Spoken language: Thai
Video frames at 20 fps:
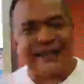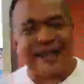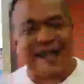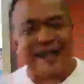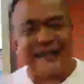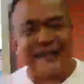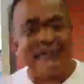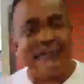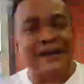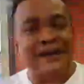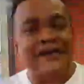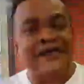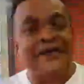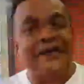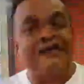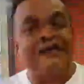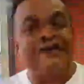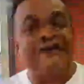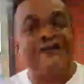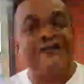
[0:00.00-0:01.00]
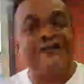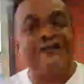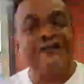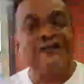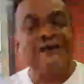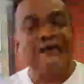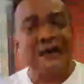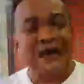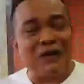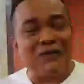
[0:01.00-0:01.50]
ทางที่เป็นจริง
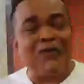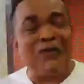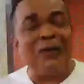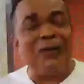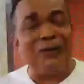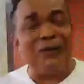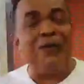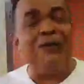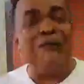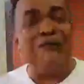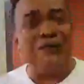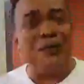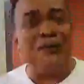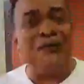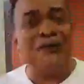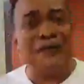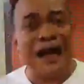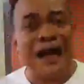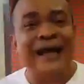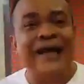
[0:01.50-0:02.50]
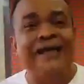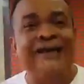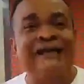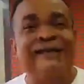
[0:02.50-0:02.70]
และคนก็ก็สงสัย